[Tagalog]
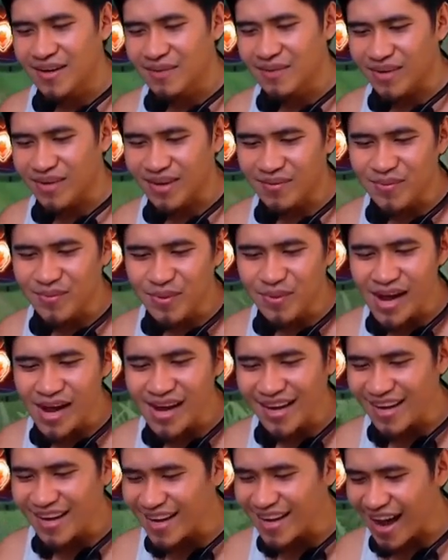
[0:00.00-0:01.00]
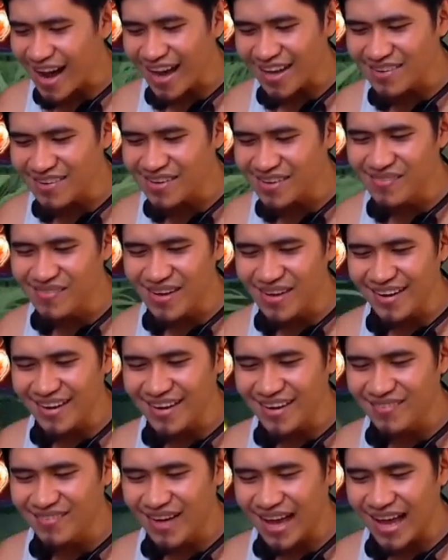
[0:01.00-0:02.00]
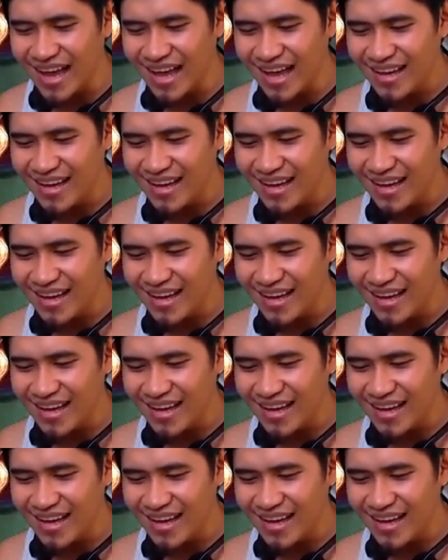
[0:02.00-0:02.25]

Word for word: ako. Mukhang kayong kaya nyo naman eh, di ba?